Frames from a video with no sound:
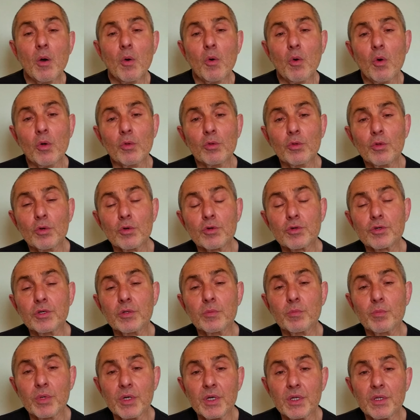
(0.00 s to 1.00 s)
он
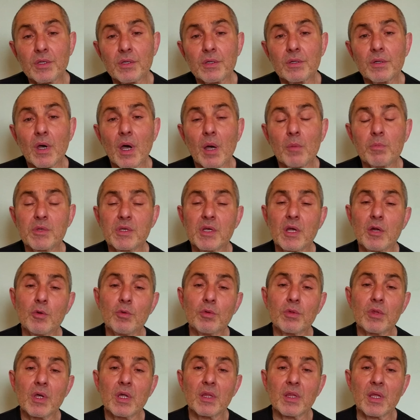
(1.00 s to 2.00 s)
должен быть
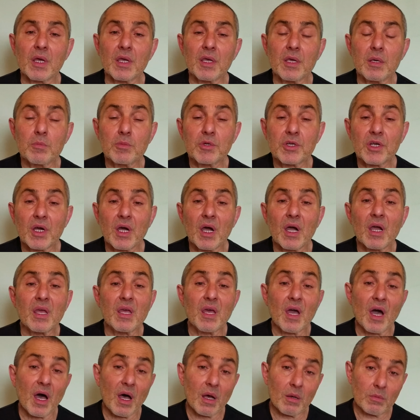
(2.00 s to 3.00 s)
абсолютно таким же, как
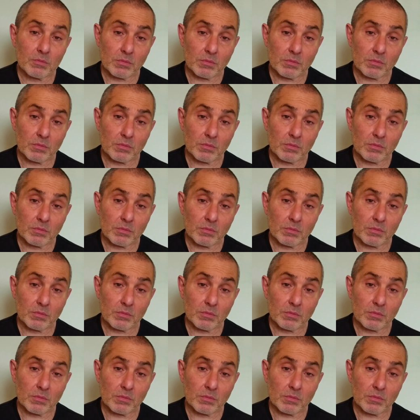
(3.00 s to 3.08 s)
я.